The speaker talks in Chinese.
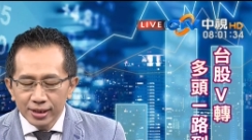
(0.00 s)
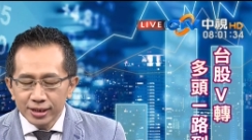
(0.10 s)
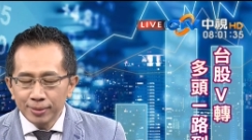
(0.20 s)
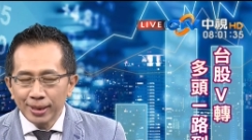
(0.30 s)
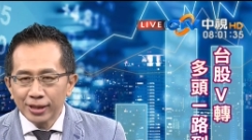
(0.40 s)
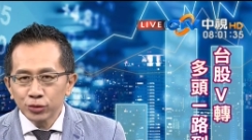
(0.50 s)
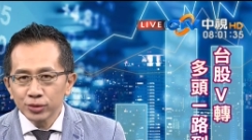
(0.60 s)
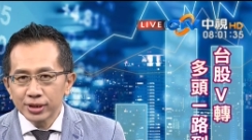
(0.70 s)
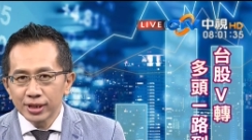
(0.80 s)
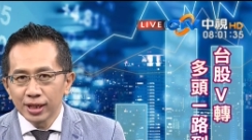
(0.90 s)
CPI
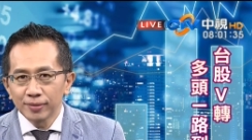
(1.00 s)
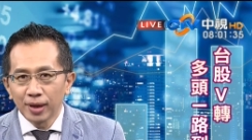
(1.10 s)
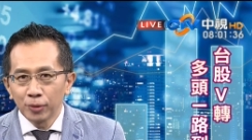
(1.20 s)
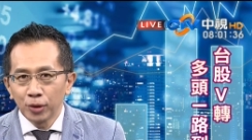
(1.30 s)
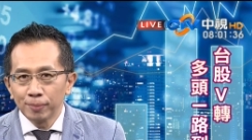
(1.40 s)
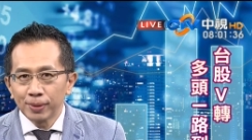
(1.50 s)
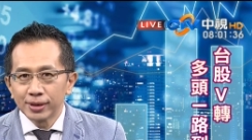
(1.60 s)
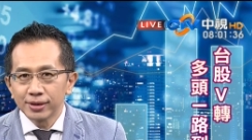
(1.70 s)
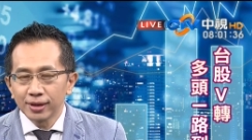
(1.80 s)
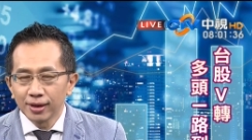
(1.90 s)
数字呢？啊，原
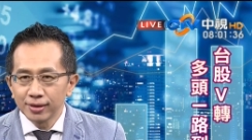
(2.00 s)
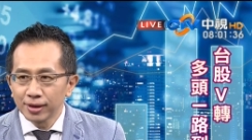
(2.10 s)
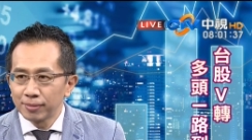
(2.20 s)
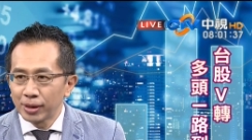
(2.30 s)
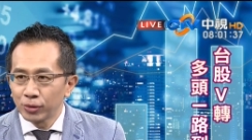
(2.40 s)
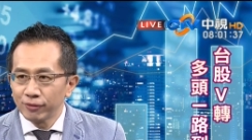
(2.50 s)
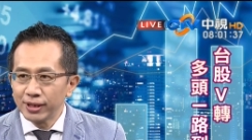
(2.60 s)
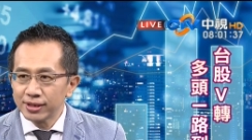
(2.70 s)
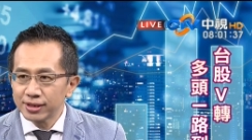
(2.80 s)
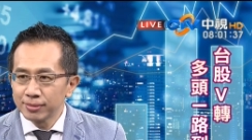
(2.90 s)
本呃，那个美国
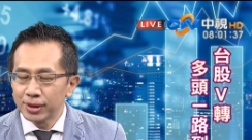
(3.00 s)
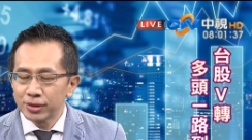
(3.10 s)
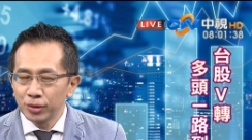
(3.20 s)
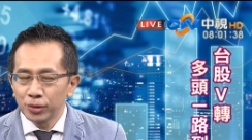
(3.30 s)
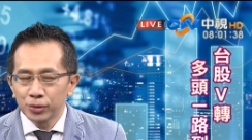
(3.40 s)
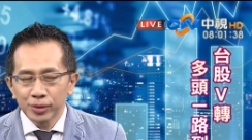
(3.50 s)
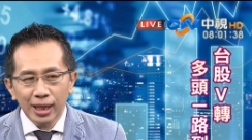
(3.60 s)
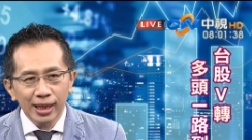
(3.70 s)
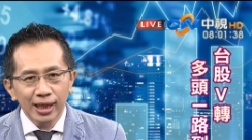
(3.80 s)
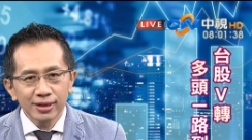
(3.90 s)
分析师们预估
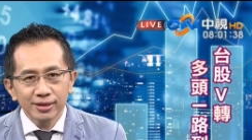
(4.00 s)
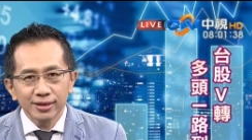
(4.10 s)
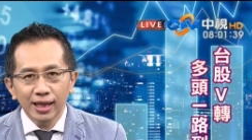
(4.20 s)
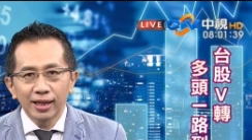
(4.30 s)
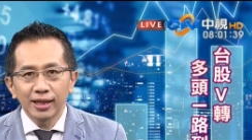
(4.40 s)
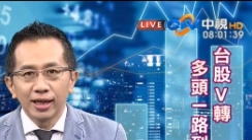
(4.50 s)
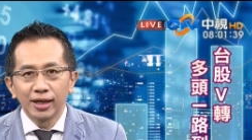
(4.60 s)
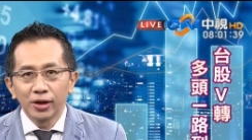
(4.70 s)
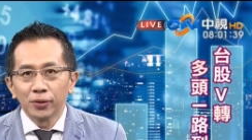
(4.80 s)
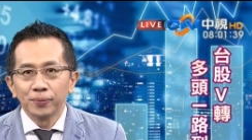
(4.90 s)
大概是三
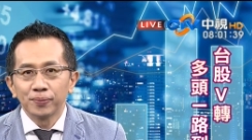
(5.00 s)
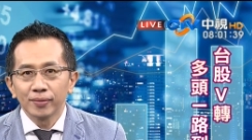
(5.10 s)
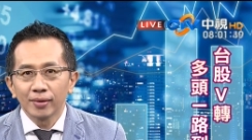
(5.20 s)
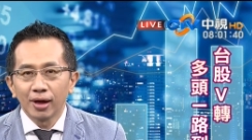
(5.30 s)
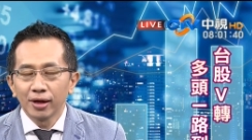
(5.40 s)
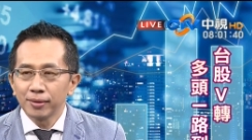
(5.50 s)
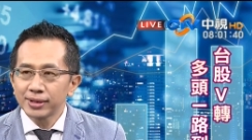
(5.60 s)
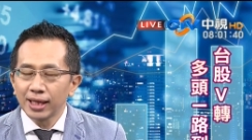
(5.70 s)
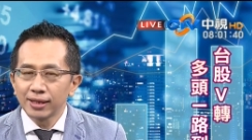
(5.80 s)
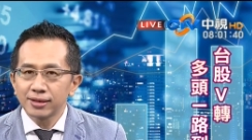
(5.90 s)
点六啊，因为
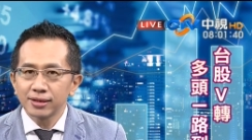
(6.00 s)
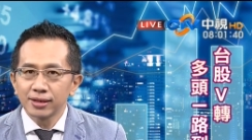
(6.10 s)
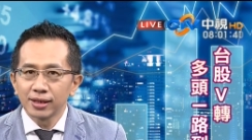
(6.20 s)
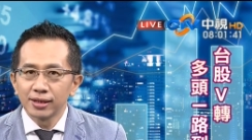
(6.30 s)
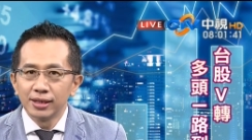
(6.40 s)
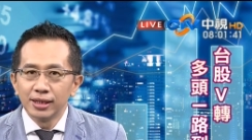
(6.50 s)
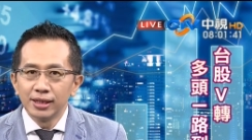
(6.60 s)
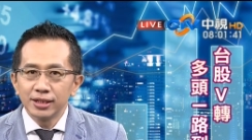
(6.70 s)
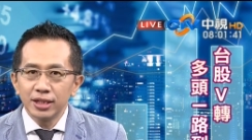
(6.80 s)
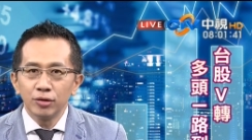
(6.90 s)
上一次的
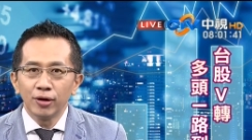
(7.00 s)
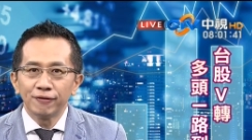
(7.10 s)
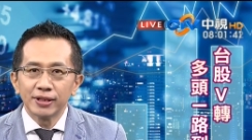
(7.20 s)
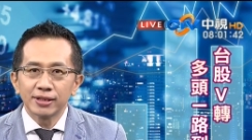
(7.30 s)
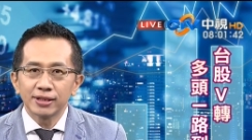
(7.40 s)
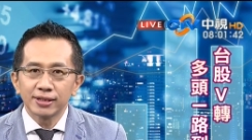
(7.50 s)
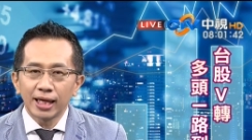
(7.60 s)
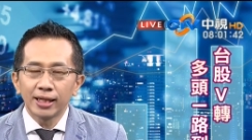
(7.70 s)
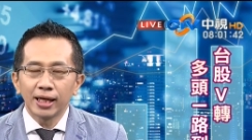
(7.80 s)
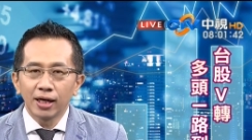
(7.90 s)
七月份是
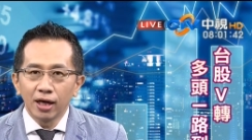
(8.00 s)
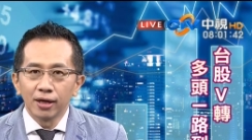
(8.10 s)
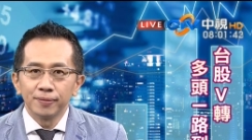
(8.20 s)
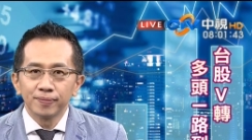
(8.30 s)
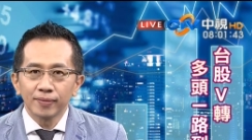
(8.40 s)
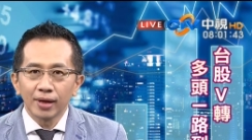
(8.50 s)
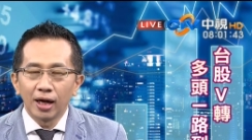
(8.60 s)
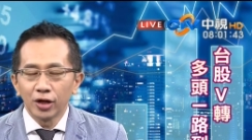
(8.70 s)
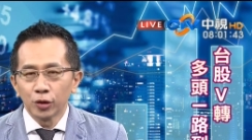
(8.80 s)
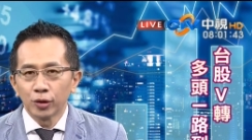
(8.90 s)
三点二
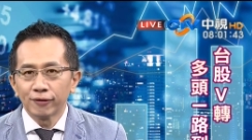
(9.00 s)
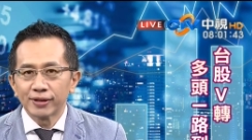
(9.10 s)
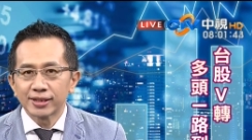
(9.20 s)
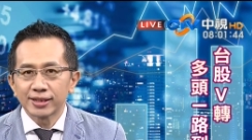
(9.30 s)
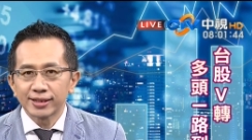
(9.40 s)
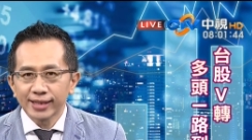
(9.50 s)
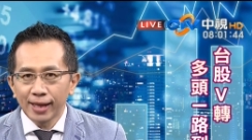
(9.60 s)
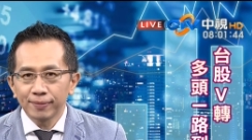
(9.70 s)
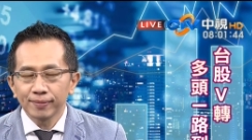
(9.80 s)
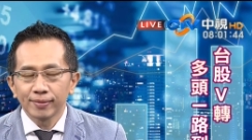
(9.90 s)
啊，六月份是三，